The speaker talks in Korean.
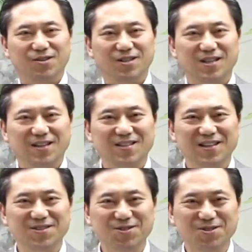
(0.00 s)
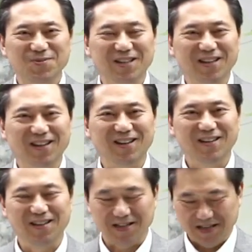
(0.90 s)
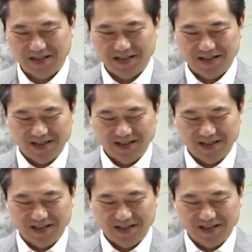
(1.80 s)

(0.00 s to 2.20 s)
잘 지내셨습니까? 네.